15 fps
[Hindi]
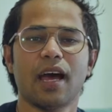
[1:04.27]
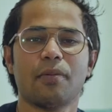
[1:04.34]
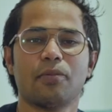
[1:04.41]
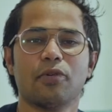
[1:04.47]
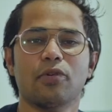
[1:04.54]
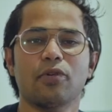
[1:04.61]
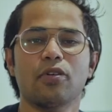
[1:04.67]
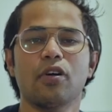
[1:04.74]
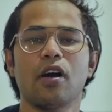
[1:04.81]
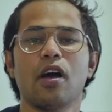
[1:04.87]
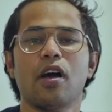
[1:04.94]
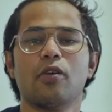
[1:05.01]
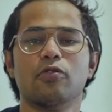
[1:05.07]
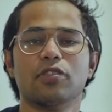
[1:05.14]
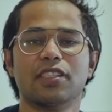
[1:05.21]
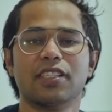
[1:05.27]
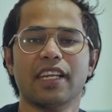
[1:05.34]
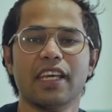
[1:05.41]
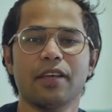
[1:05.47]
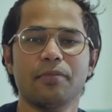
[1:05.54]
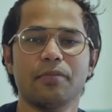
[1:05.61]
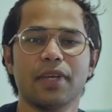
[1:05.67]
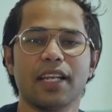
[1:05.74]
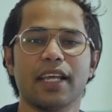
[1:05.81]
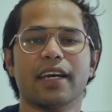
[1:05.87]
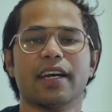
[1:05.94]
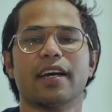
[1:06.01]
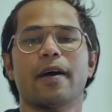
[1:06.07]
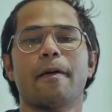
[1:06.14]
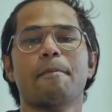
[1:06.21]
आपको कुछ नहीं
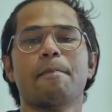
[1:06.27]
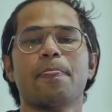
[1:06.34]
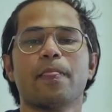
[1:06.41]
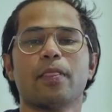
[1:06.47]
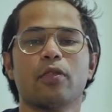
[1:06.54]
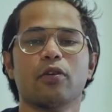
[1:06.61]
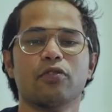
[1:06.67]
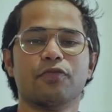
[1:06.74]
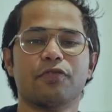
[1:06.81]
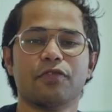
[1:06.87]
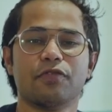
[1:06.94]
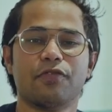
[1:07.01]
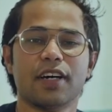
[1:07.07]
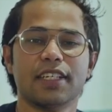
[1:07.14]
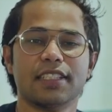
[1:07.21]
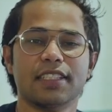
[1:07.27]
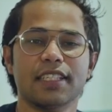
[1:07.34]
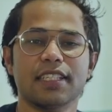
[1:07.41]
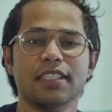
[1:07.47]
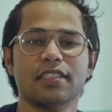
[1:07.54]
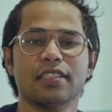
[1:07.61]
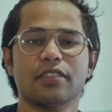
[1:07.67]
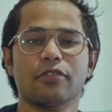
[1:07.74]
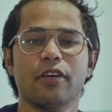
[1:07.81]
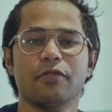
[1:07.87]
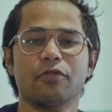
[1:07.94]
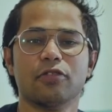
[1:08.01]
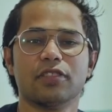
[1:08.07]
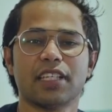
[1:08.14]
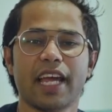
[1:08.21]
मिलेगा तो फर्स्ट इज यू
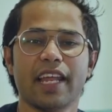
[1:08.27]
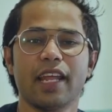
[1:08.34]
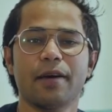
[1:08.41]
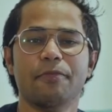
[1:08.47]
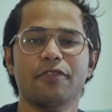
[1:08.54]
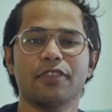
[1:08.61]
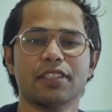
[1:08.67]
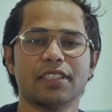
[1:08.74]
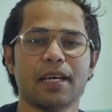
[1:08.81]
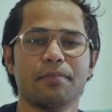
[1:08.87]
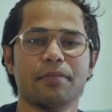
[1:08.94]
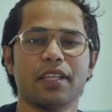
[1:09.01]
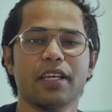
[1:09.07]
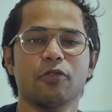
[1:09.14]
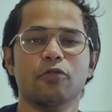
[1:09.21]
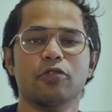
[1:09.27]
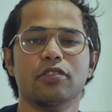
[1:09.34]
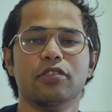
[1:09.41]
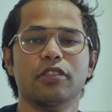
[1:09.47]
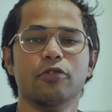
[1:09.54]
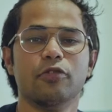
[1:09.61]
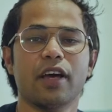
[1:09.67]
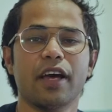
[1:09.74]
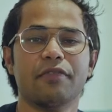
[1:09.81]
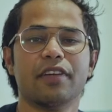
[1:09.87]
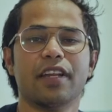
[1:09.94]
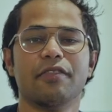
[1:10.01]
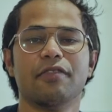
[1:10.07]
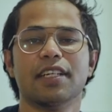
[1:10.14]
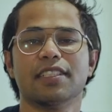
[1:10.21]
हैव टू साइन अप फॉर समथिंग विच यू हैव
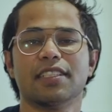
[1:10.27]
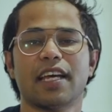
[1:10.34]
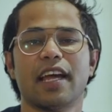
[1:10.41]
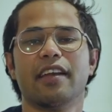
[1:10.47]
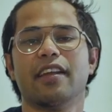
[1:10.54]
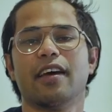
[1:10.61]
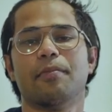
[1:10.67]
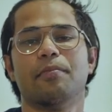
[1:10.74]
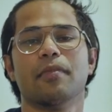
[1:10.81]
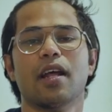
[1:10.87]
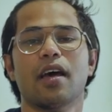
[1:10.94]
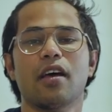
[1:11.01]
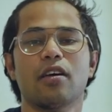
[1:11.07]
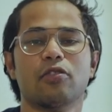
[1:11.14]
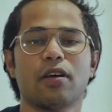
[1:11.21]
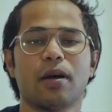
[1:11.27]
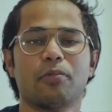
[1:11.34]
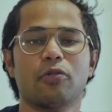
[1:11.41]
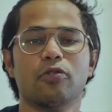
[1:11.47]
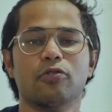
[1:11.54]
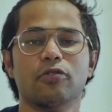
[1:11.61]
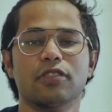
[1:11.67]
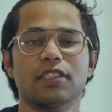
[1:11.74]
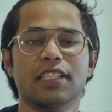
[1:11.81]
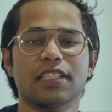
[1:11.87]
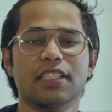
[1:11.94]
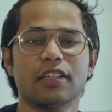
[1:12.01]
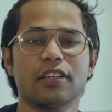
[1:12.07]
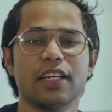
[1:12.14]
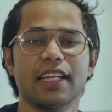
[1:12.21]
नेवर साइंड अप तो आपको कुछ
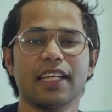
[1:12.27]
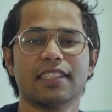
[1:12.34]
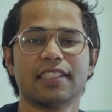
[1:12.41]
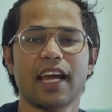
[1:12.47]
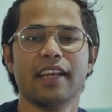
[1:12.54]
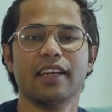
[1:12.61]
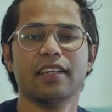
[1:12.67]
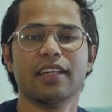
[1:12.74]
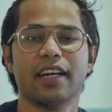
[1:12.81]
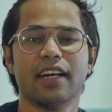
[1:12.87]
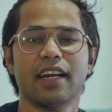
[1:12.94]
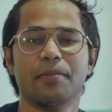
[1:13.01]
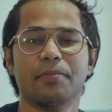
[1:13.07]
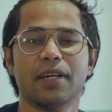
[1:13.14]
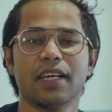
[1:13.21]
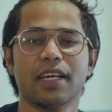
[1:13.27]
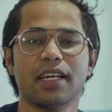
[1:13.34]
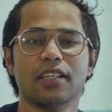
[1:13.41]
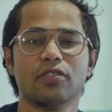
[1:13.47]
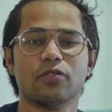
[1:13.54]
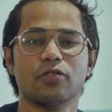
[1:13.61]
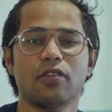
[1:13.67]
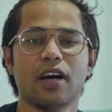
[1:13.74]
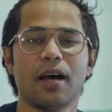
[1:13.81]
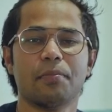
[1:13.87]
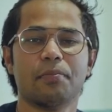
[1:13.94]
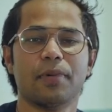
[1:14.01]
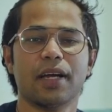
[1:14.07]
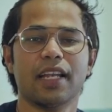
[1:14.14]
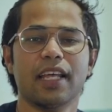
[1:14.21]
चीज़ों के लिए साइन करना पड़ेगा जो
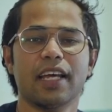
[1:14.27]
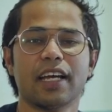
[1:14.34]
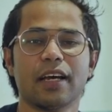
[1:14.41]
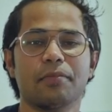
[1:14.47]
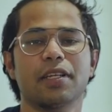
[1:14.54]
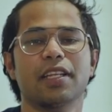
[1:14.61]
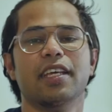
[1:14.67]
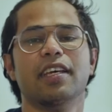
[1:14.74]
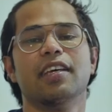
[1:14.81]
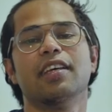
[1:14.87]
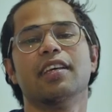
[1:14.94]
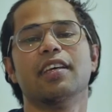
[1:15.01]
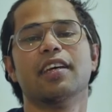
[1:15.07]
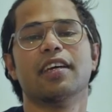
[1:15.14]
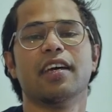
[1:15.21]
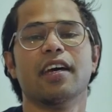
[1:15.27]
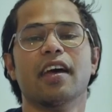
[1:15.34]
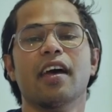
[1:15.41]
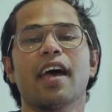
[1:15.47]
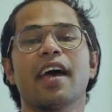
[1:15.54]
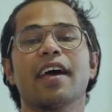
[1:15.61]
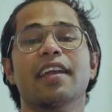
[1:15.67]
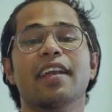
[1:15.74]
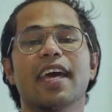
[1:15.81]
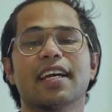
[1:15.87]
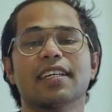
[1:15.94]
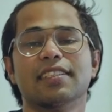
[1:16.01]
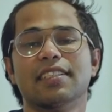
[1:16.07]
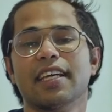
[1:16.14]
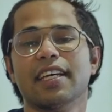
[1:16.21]
आप पहले कभी नहीं किए हैं
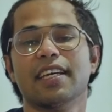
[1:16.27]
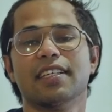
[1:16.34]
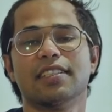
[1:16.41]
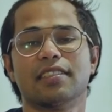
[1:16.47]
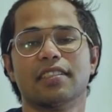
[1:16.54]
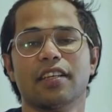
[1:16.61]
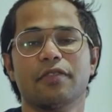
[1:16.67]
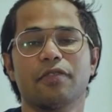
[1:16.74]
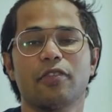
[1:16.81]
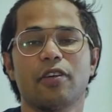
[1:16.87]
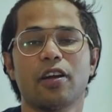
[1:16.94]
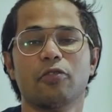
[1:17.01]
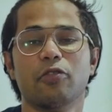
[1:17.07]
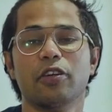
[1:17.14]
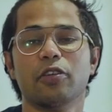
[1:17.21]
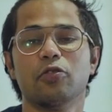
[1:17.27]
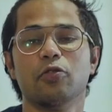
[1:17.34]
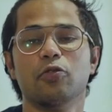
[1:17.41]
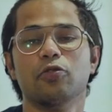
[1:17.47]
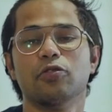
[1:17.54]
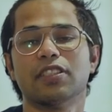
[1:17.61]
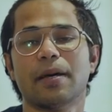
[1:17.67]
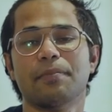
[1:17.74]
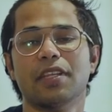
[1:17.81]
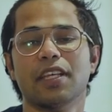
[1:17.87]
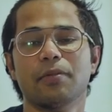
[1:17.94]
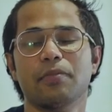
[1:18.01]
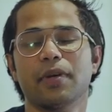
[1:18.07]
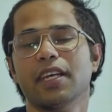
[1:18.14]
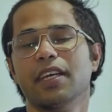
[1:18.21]
नेक्स्ट थिंग इज इफ़ यू आर गोइंग टू डू
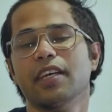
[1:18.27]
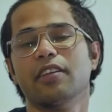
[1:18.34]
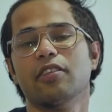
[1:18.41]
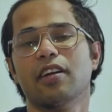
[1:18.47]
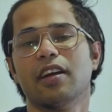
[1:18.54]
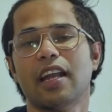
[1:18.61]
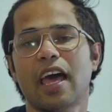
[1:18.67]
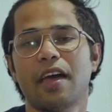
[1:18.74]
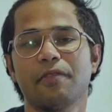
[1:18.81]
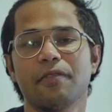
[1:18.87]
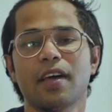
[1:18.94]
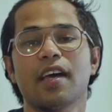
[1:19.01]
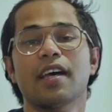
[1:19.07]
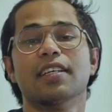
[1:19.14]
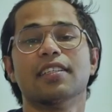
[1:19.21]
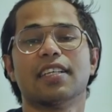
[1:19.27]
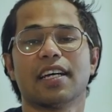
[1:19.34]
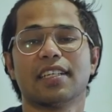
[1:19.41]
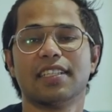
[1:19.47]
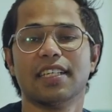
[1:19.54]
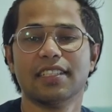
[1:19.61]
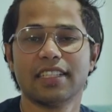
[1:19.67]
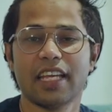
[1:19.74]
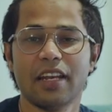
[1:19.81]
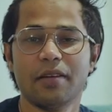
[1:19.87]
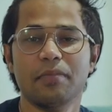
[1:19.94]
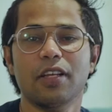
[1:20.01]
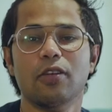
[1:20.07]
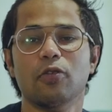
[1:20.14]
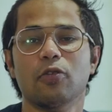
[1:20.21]
समथिंग बिग इन योर लाइफ सक्सेस
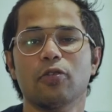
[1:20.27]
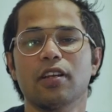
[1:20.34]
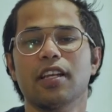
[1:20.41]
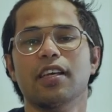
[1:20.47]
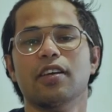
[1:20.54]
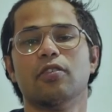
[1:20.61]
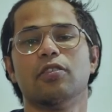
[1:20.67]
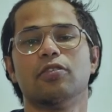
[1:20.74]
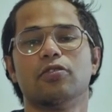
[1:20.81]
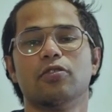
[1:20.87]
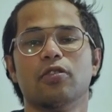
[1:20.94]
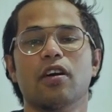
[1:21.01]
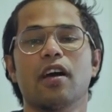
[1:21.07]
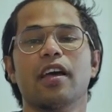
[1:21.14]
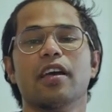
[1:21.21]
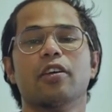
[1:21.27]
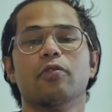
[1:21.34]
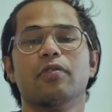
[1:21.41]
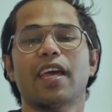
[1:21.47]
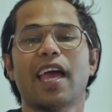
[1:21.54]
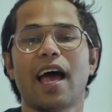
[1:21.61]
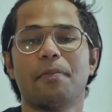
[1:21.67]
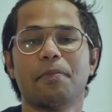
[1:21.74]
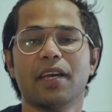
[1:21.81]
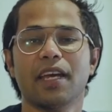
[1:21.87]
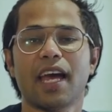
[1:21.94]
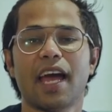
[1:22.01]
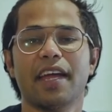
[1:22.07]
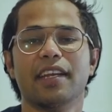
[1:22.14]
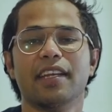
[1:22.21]
कैन बी लोनली ऑल्सो क्योंकि
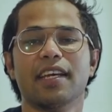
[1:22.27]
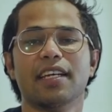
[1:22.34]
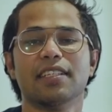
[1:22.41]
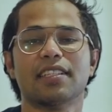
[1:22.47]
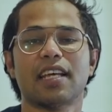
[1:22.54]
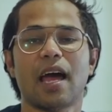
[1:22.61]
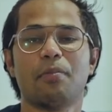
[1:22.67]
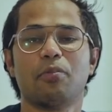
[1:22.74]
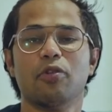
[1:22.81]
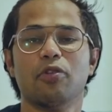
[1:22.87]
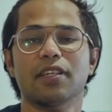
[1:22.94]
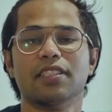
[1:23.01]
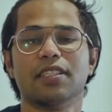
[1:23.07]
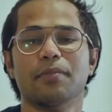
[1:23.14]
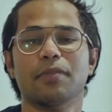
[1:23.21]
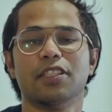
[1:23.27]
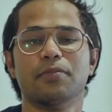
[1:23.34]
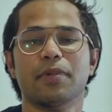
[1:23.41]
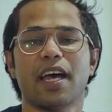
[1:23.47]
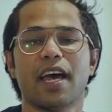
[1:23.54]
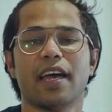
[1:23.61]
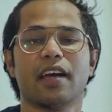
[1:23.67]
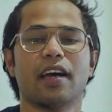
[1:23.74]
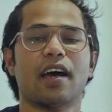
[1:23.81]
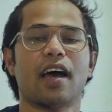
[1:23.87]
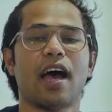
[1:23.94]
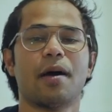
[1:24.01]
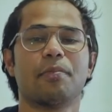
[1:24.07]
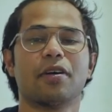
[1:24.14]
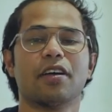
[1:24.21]
आपके आइडियाज़ आपको ही समझ में आएगा
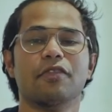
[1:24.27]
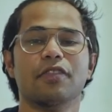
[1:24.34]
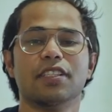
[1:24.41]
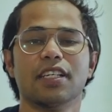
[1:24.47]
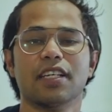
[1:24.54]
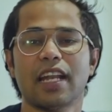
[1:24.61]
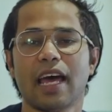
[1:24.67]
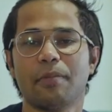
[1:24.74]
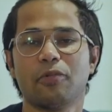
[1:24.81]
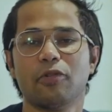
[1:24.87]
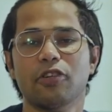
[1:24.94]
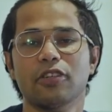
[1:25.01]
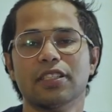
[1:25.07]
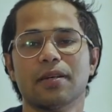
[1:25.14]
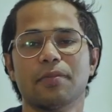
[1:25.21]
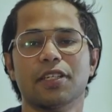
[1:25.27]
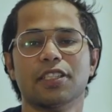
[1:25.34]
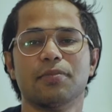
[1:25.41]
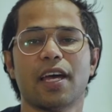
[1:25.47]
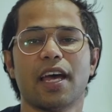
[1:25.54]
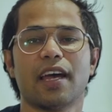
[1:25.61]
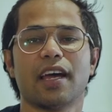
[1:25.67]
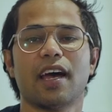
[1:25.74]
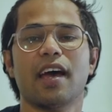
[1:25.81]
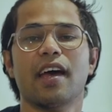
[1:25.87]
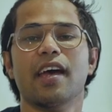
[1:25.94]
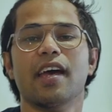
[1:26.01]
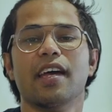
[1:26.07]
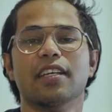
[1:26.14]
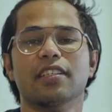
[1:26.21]
आपके विजन आपको ही समझ में आएगा
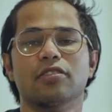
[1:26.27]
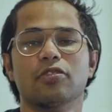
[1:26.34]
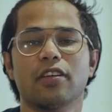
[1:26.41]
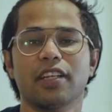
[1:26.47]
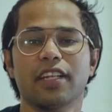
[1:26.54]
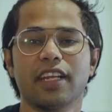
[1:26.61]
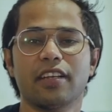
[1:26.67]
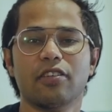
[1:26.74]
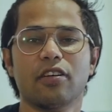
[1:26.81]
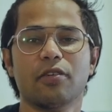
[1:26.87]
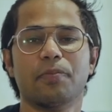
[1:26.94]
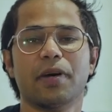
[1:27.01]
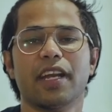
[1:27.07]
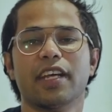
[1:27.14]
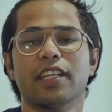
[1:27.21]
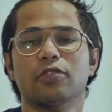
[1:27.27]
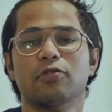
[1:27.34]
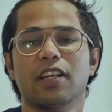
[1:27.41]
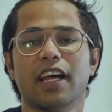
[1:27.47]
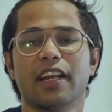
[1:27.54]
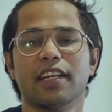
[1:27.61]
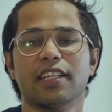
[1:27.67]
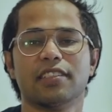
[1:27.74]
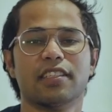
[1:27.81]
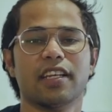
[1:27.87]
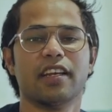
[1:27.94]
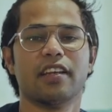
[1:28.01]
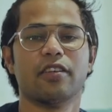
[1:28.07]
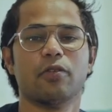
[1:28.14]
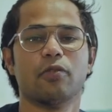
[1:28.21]
इट्स नॉट दैट योर पेरेंट्स विल
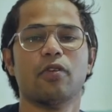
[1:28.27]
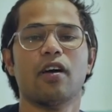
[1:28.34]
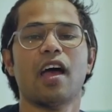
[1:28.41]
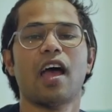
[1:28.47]
अंडरस्टैंड यू